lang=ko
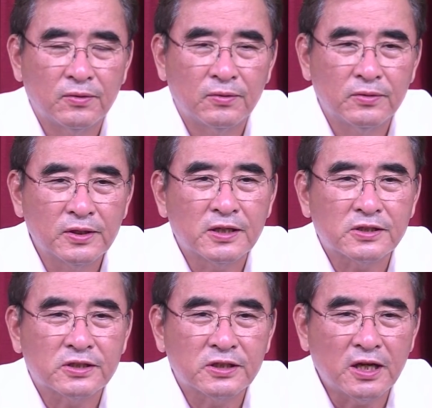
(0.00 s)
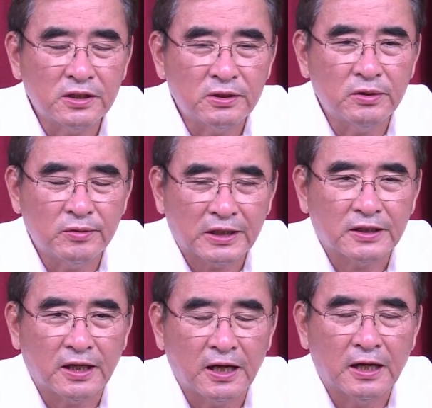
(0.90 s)
우리가
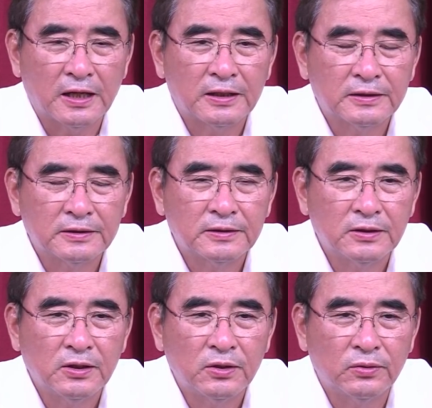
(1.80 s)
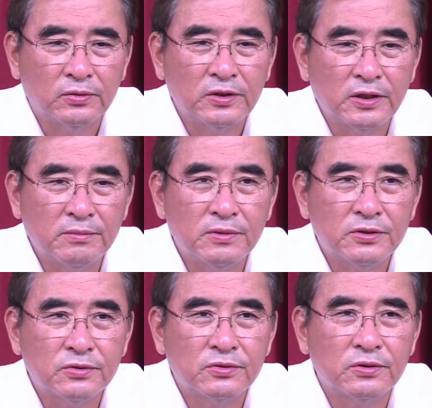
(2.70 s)
싸워왔다. 우리의
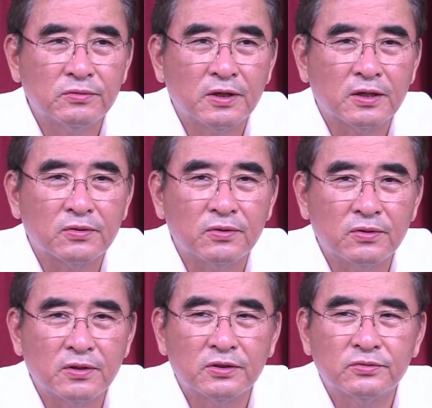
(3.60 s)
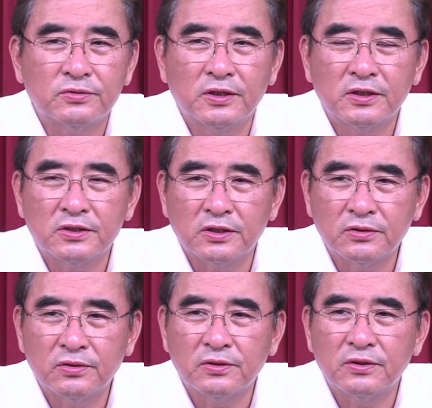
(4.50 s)
민주주의와 공화주의의
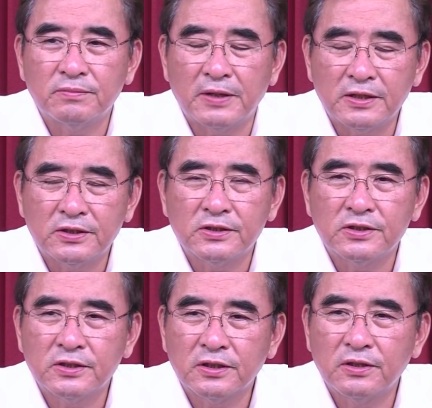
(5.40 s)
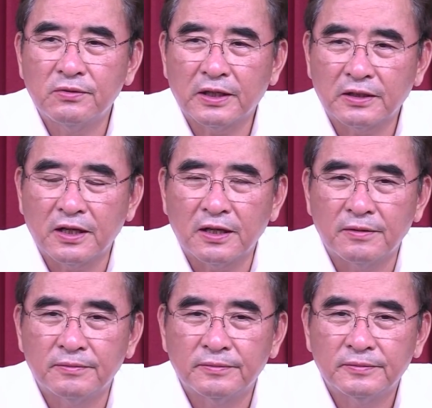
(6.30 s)
전통을 발전시켜
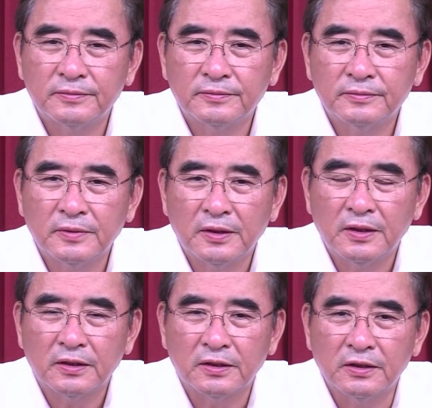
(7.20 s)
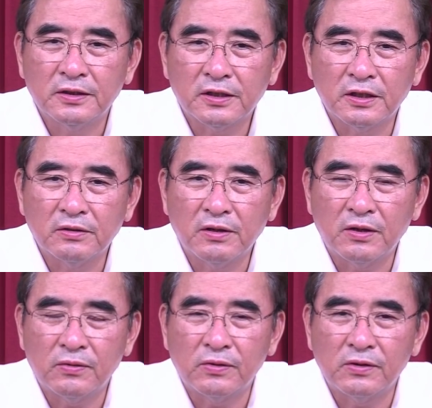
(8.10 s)
왔다. 그
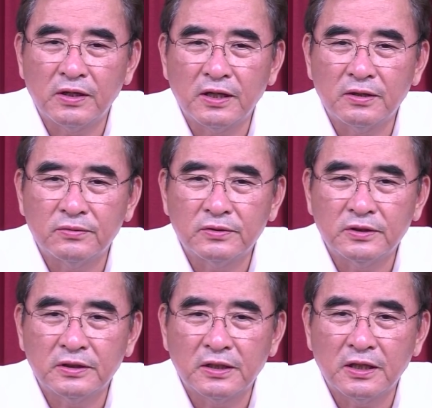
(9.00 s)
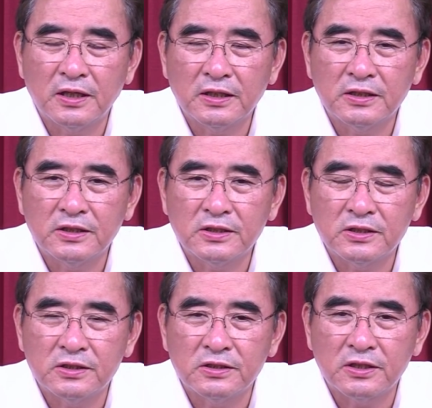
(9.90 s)
결과 오늘날 우리가 이
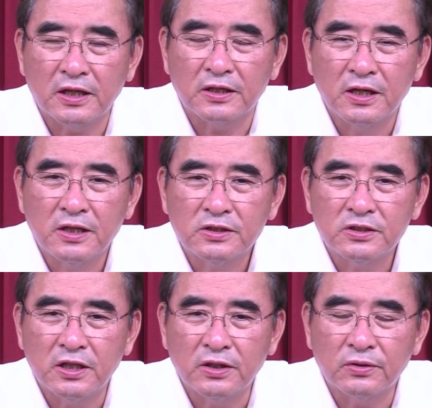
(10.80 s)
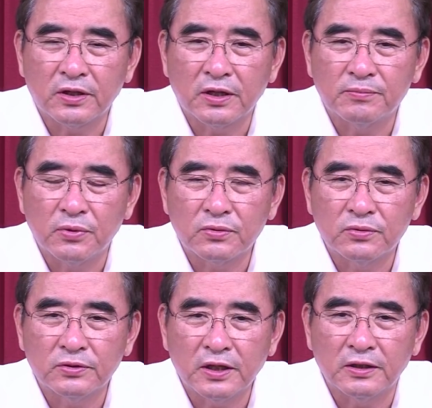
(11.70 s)
신생 새롭게
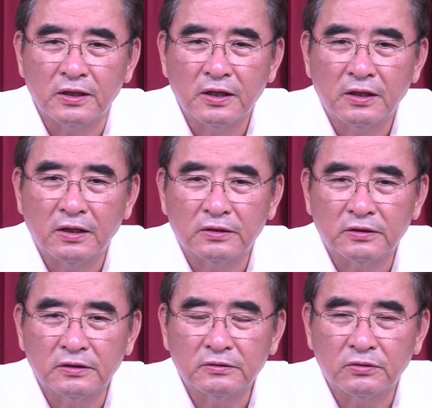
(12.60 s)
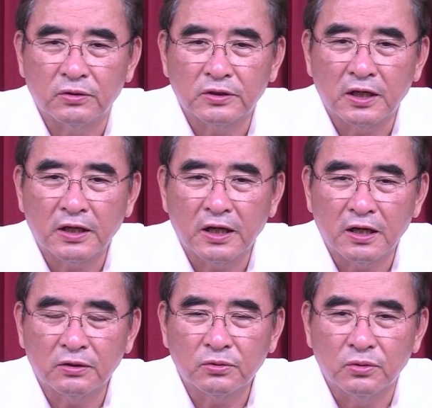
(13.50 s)
복구된 어떤 동양의
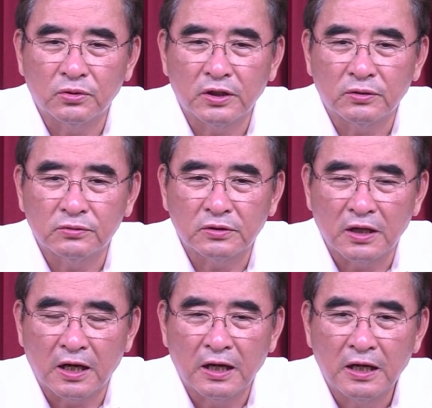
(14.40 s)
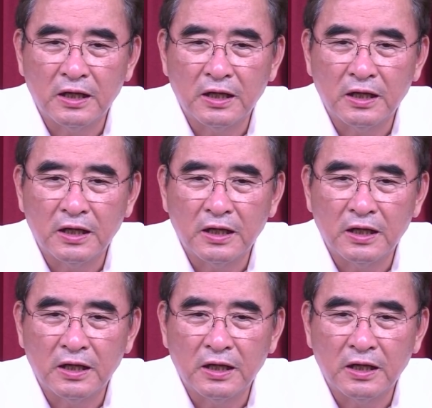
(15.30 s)
한 고대 국가